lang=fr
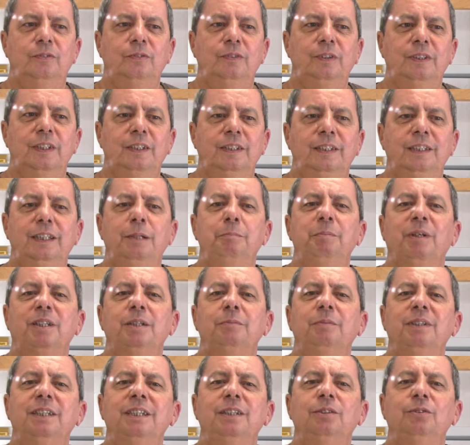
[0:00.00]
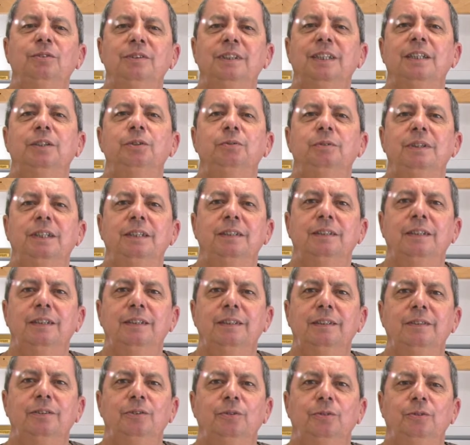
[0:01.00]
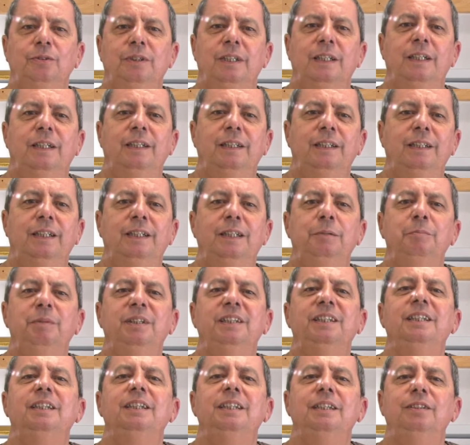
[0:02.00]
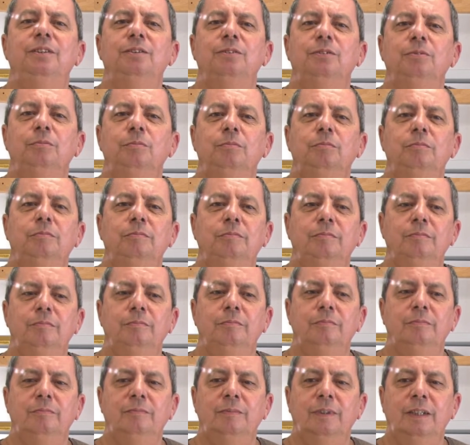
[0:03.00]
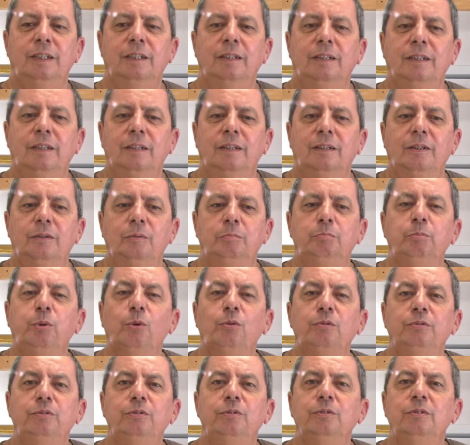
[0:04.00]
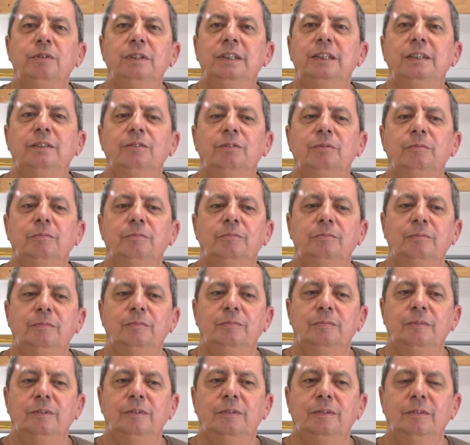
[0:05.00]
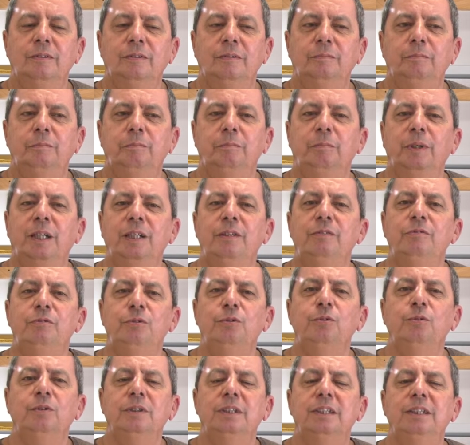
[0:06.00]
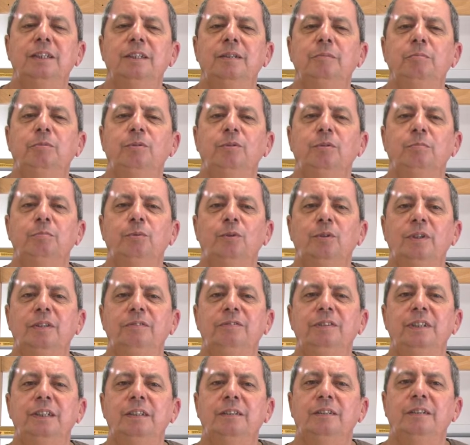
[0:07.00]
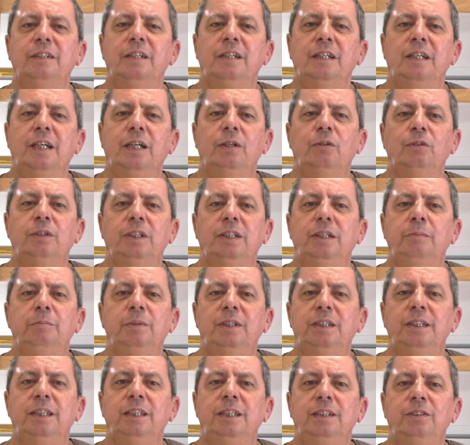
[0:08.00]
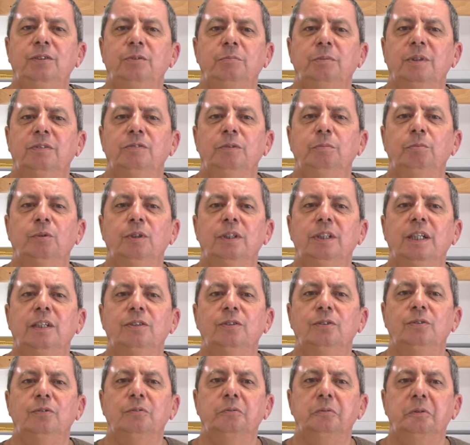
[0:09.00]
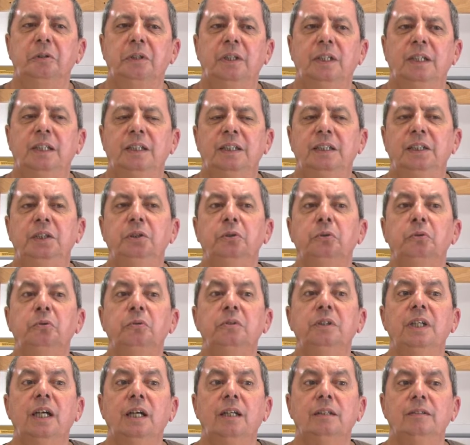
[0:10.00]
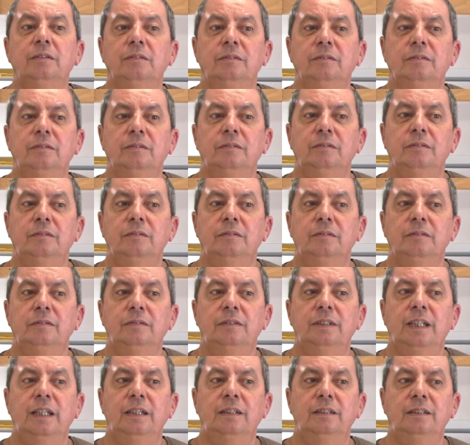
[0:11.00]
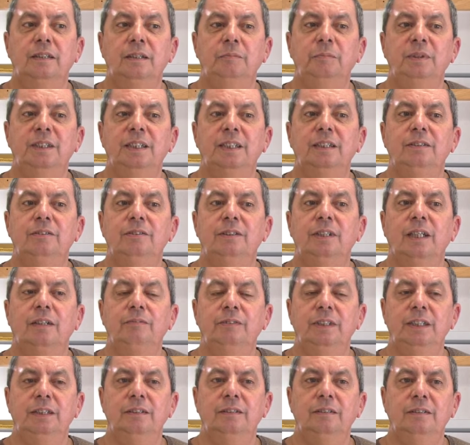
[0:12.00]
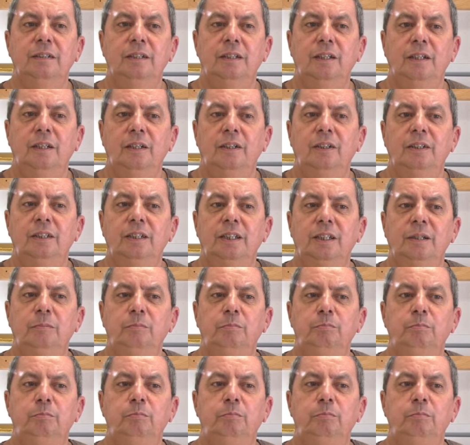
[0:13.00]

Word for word: il y a des départements qui sont sexués, c'est-à-dire qu'il y a des métiers qui sont euh, pourvus, qui sont euh, prévus aussi pour, pour les filles, alors qu'il y a des métiers qui sont prévus pour les garçons. Si on regarde euh, dans les métiers du service, il y a